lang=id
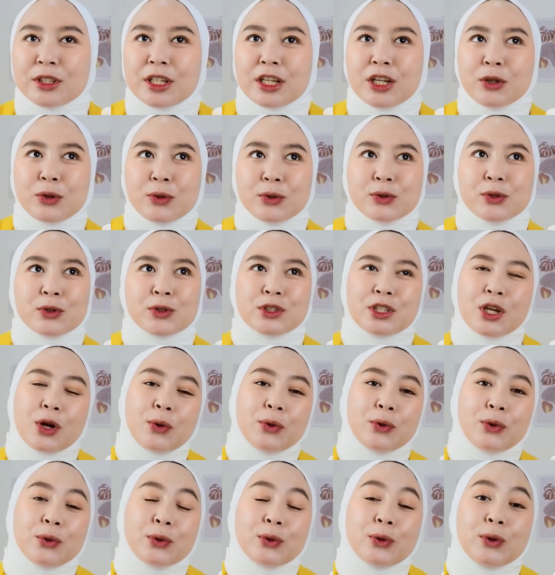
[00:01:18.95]
Jadi khususnya
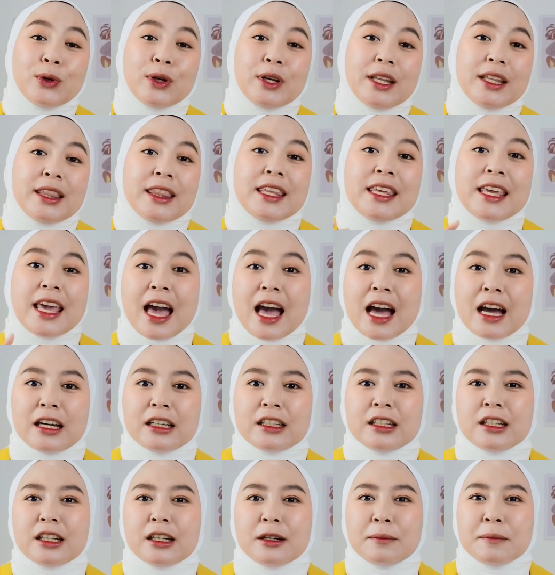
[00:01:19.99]
untuk kulit yang
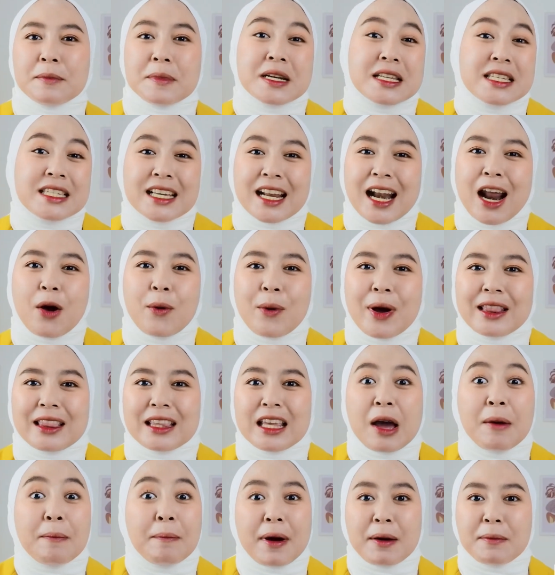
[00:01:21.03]
uh, berjerawat,
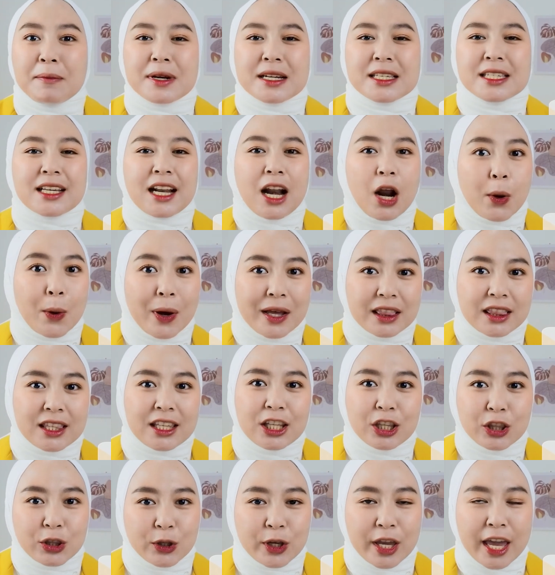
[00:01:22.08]
gampang berjerawat
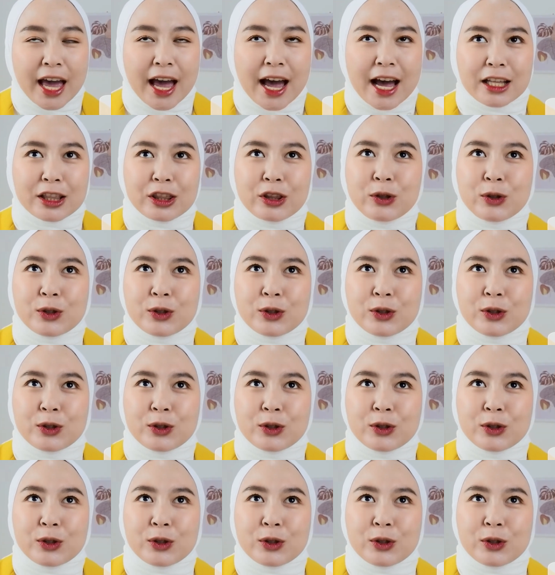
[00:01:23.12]
gitu ya.